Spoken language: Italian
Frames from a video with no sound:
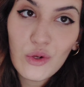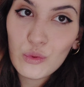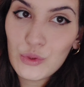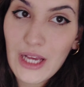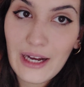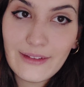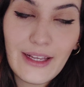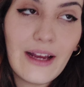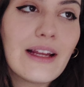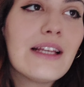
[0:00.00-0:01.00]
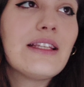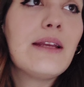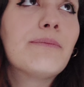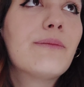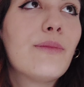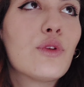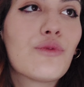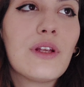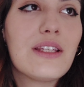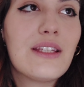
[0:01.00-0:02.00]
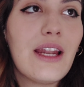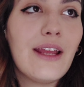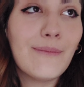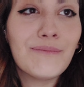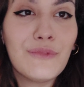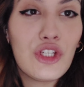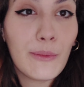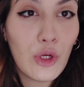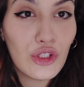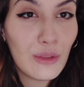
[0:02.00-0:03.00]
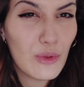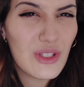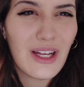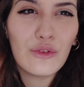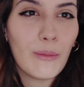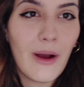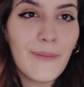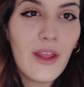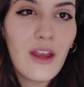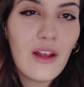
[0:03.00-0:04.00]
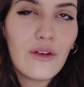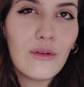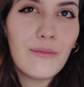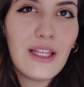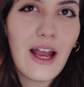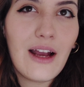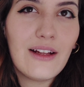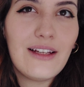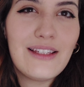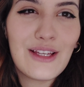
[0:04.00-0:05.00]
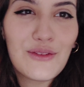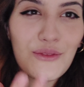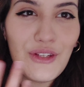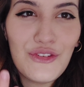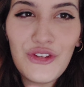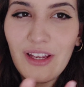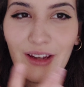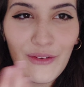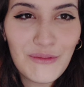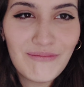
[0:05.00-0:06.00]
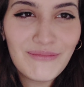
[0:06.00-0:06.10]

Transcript: usate anche se possono essere diciamo in ottimo stato ma non mi dà il senso di igiene no?